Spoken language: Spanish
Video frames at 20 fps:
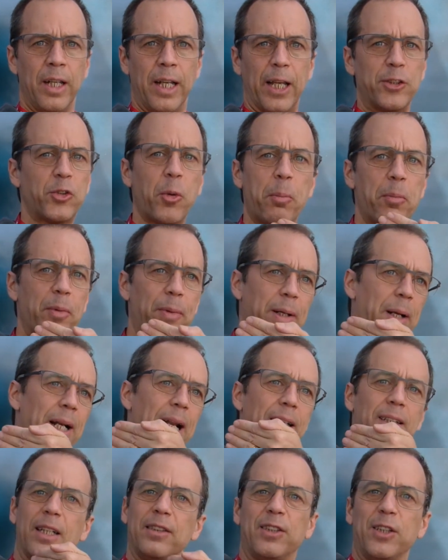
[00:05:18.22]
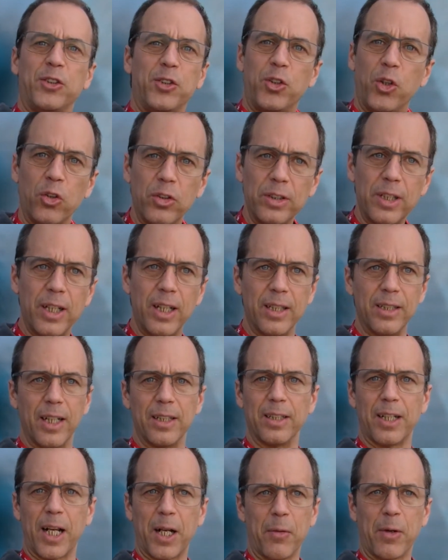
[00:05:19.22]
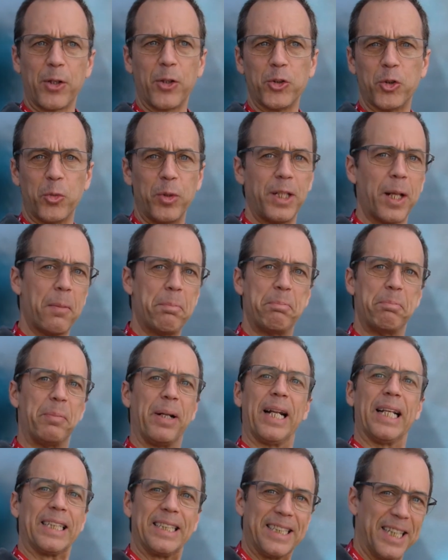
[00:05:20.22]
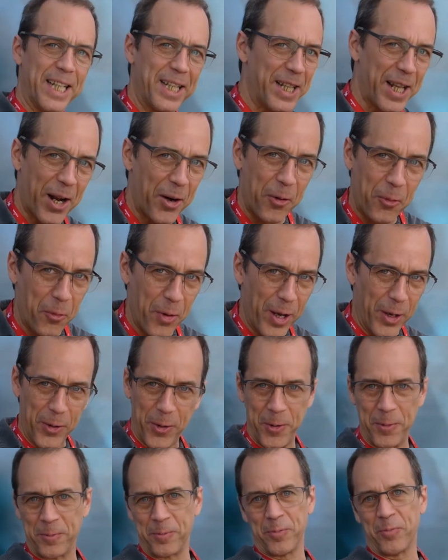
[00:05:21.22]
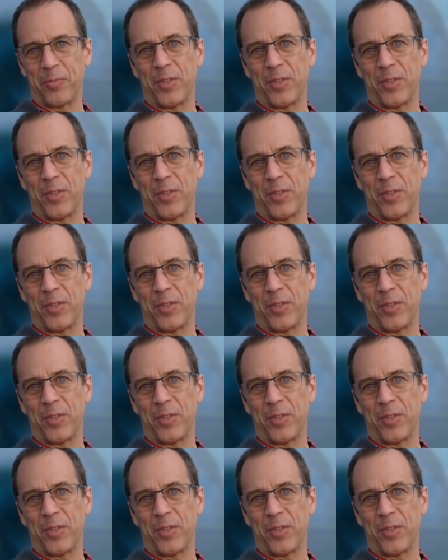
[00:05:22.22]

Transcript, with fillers: eso, eh, la decisión de, acabar con tu vida precede al juego,